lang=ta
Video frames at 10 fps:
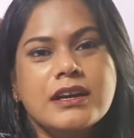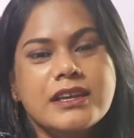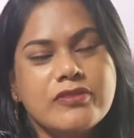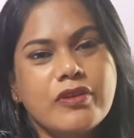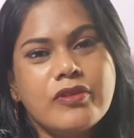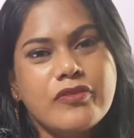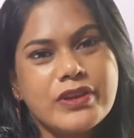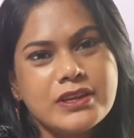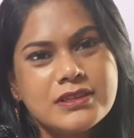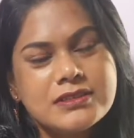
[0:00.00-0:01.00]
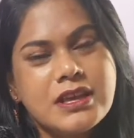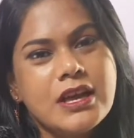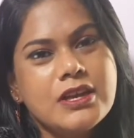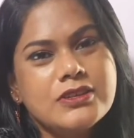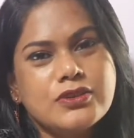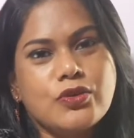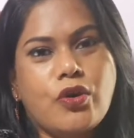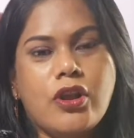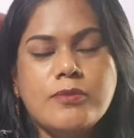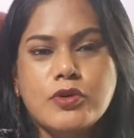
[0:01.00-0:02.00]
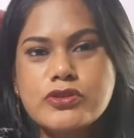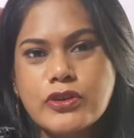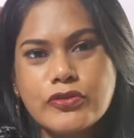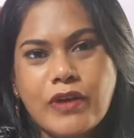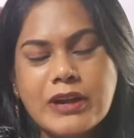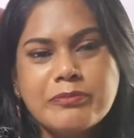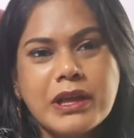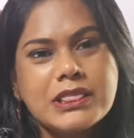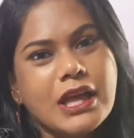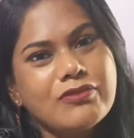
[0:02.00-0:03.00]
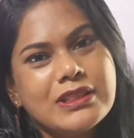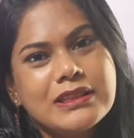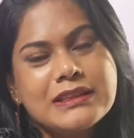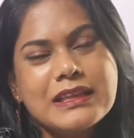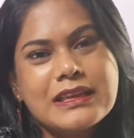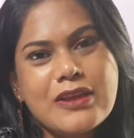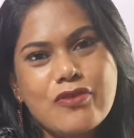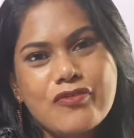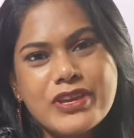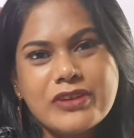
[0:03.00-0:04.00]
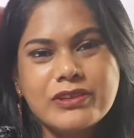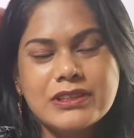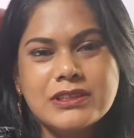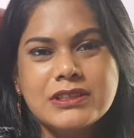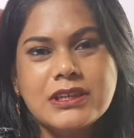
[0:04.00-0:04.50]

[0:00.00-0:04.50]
கிவ் அவே வின்னர்ஸ் ஸோ ஆல்மோஸ்ட் ஒரு ஒன் மந்த்தாக வந்து இந்த கிவ் அவேக்கு வந்து